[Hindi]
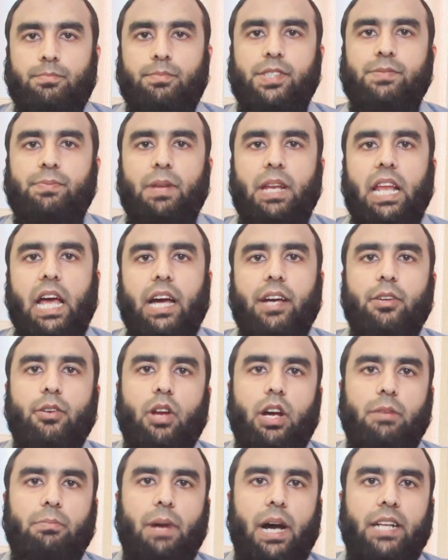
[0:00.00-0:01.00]
बिसमीम
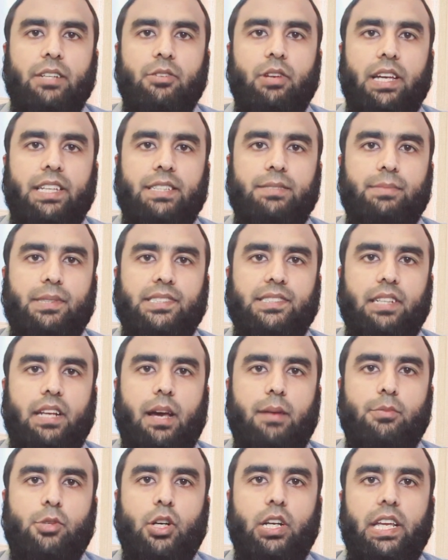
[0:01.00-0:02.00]
अल्लाम
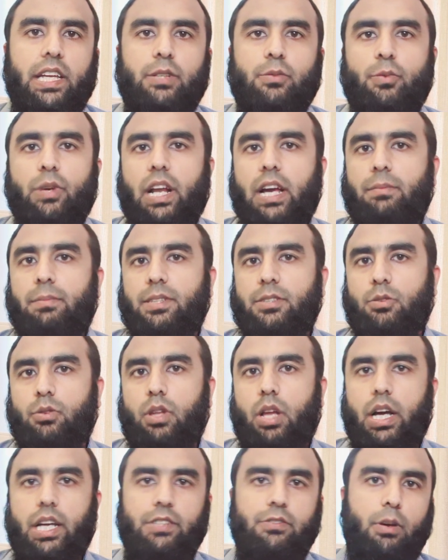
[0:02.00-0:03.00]
वरहमल
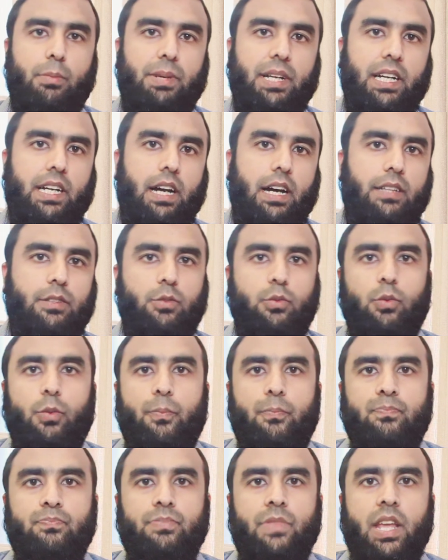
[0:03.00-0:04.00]
वबरक
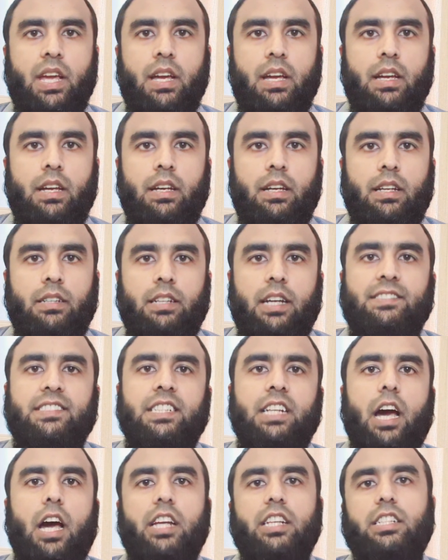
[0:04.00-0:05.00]

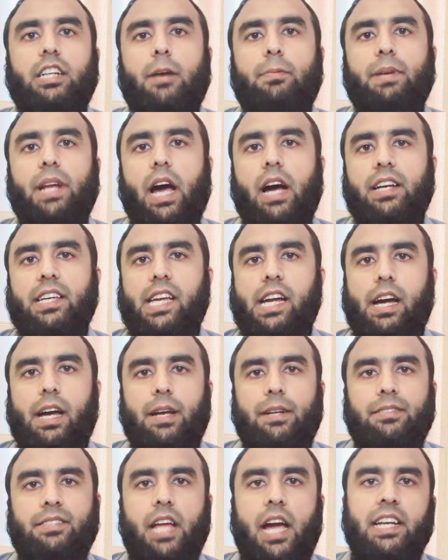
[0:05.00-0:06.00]
नाजरीन हल्क घबरा गया
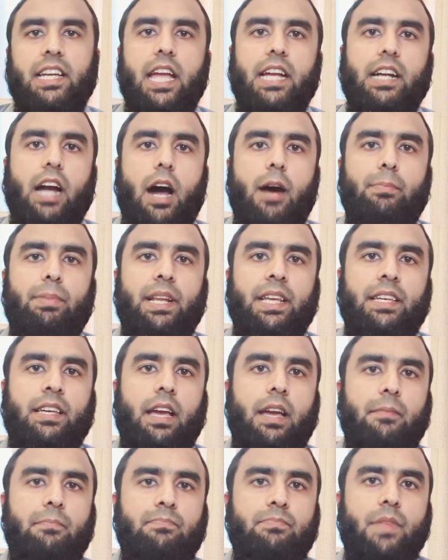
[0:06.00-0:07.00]
है टांगे कांप रही
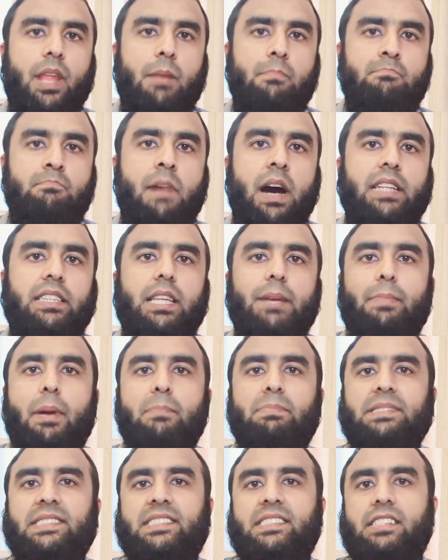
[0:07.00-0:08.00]
हैं माथे
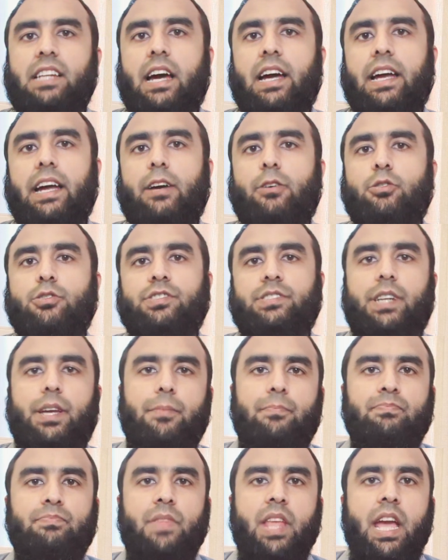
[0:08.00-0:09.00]
पे पसीना है और
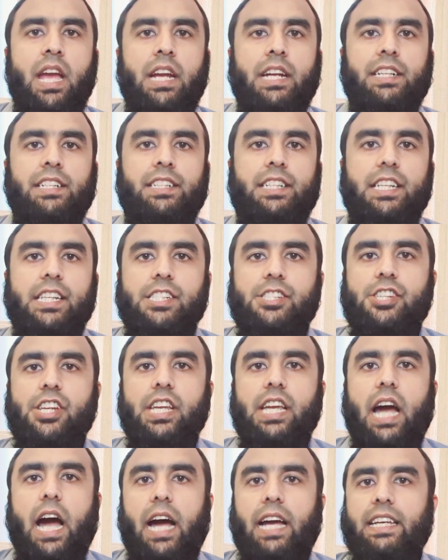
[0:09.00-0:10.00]
उसने डी
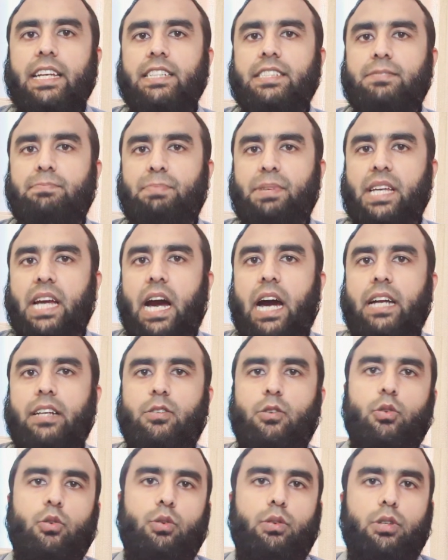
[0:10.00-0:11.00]
जी आई एस पी
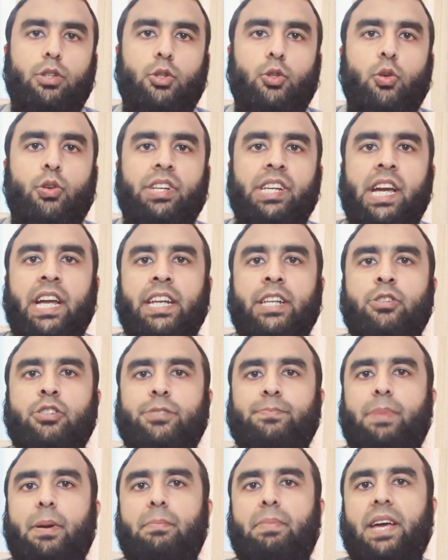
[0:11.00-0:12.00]
आर को दुनिया
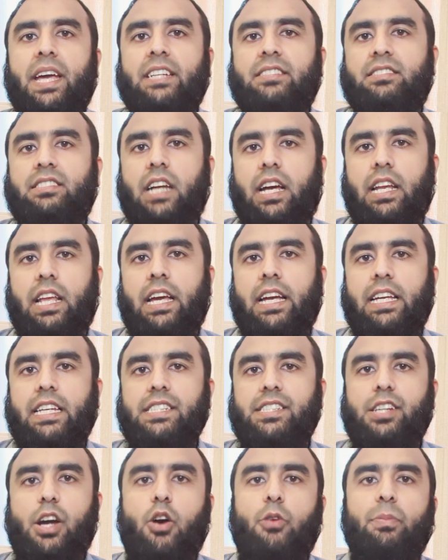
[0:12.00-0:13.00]
न्यूज़ पे भेज डाला है
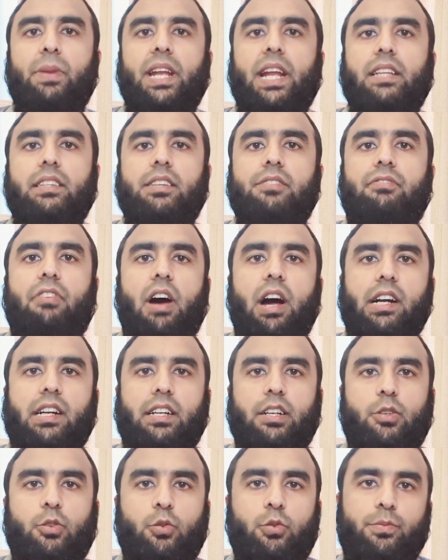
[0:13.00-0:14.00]
कि जाओ मेरा दिफा
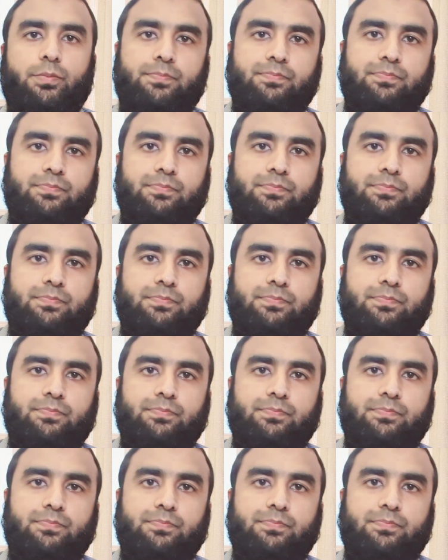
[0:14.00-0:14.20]
करो